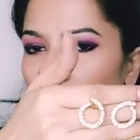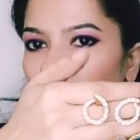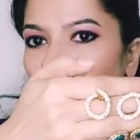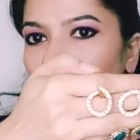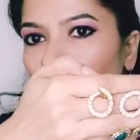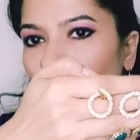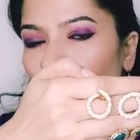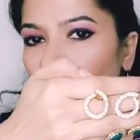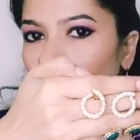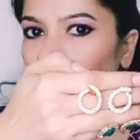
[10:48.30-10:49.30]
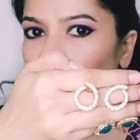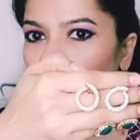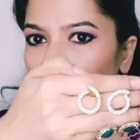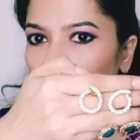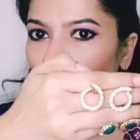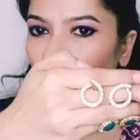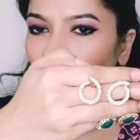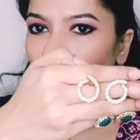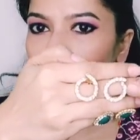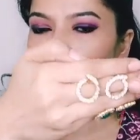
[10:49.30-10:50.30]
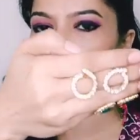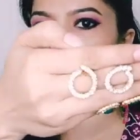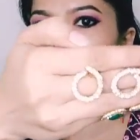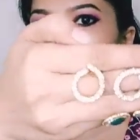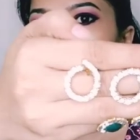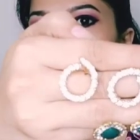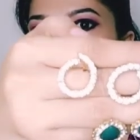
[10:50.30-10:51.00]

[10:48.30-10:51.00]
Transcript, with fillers: वेट के साथ भी पहन सकते हो किसी भी ड्रेस किसी भी